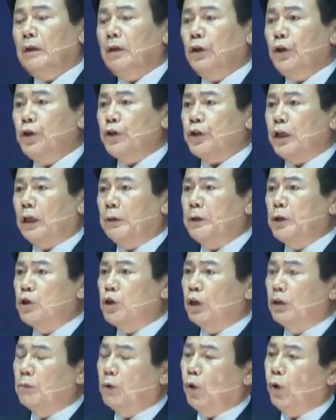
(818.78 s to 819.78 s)
이 사람은
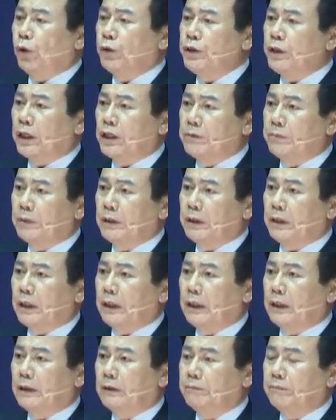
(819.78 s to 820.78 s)
지금
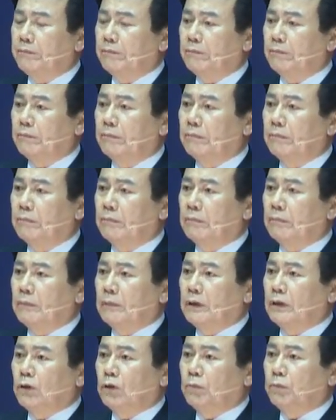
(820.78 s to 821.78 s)
혼자입니다.
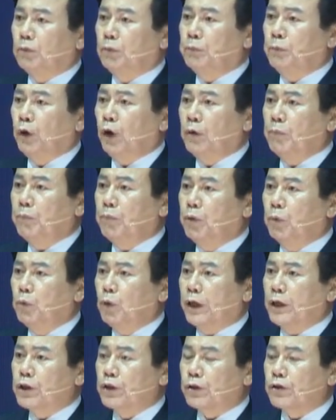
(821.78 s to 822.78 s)
분명
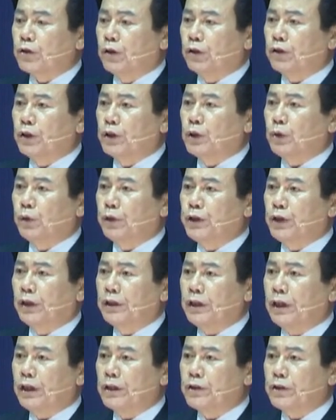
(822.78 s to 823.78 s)
부모가 있었을 것이고
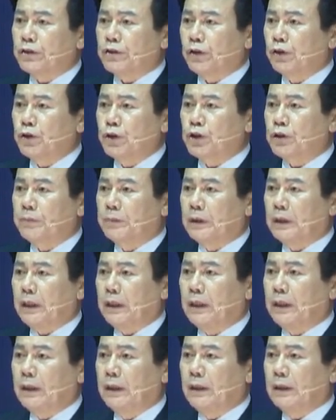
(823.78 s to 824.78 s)
형제가 있었을
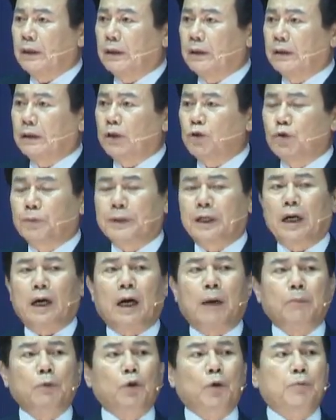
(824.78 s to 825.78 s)
것입니다. 그런데 주변에
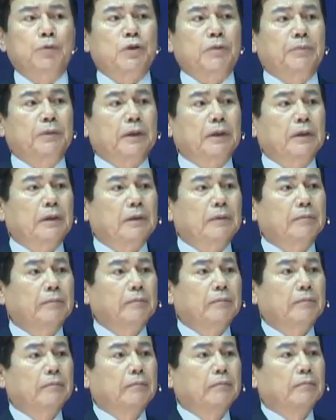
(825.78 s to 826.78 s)
아무도 없습니다.
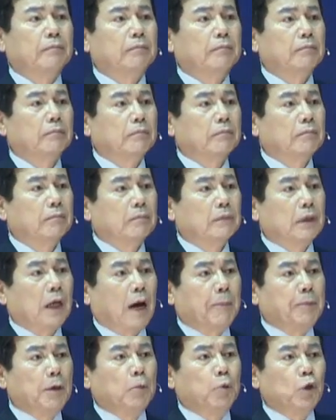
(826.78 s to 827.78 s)

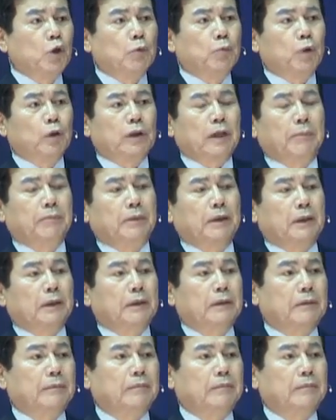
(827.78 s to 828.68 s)
앞을 보지 못합니다.